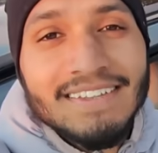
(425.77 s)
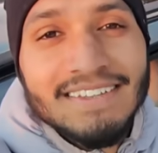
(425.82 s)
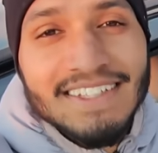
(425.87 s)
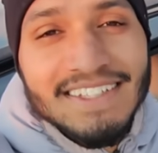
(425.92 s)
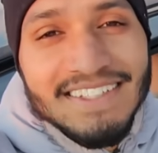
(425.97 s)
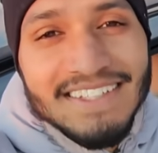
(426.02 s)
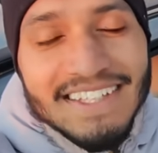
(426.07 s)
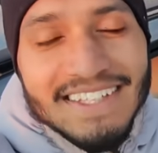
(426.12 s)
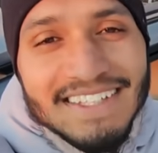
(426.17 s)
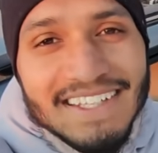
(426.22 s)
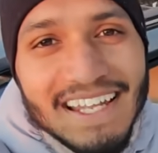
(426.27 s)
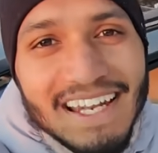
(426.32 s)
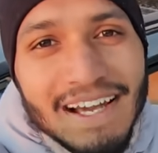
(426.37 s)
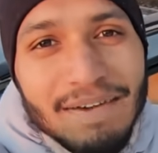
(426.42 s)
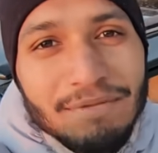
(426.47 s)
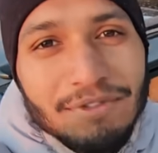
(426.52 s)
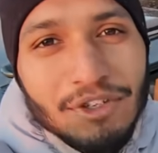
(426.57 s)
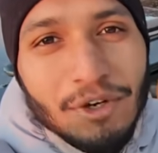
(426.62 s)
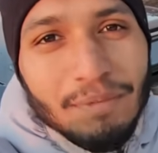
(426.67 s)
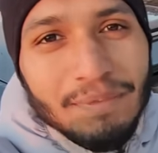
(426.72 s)
जिस चीज के लिए
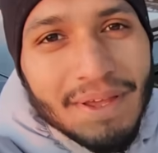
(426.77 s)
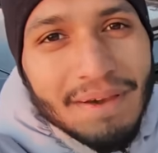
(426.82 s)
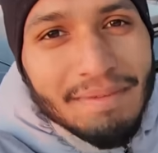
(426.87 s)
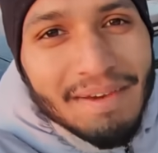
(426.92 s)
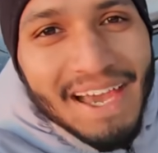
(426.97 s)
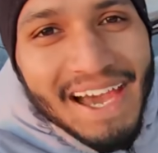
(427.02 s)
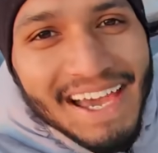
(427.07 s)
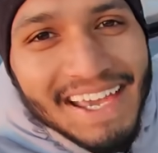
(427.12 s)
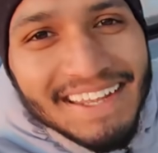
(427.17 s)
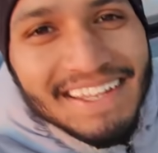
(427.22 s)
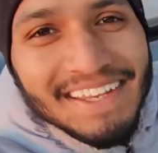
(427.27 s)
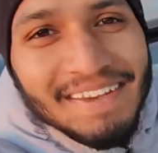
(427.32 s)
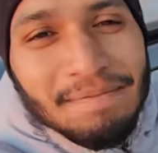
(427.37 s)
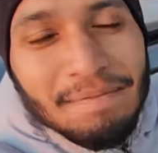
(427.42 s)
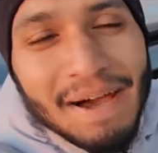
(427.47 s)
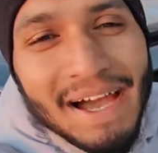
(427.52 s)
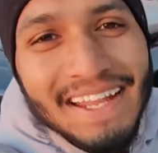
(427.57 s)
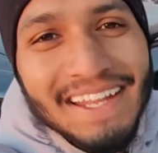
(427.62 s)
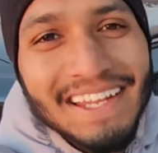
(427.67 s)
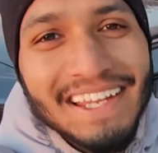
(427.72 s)
हम चोपता में आए थे
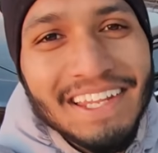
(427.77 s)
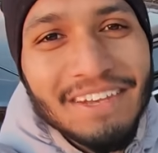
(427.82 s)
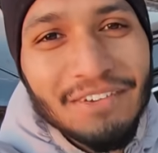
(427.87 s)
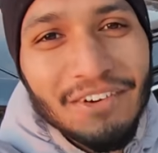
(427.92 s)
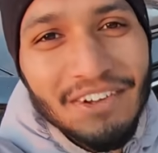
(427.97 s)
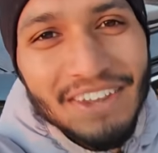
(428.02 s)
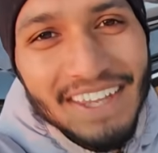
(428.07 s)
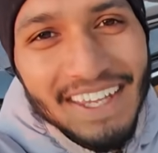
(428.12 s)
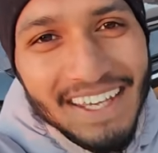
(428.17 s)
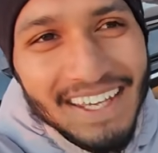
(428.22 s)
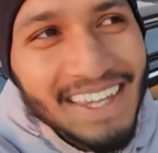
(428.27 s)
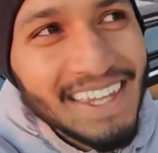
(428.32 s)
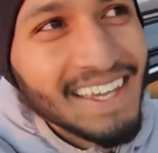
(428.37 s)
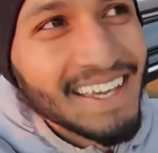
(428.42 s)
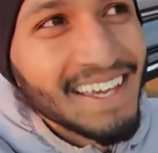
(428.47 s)
फाइनली वो दिखी